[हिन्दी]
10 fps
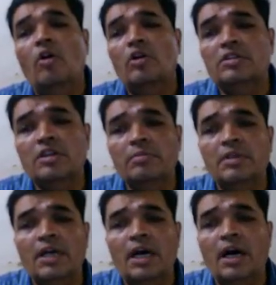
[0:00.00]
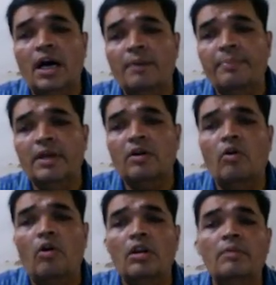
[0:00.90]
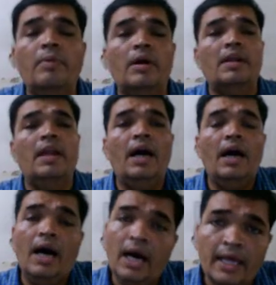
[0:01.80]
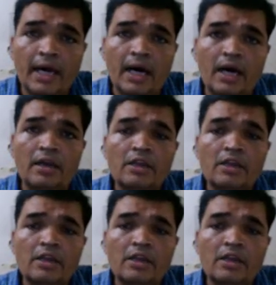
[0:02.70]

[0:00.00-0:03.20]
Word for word: और जब यहाँ पे कॉल भरना आया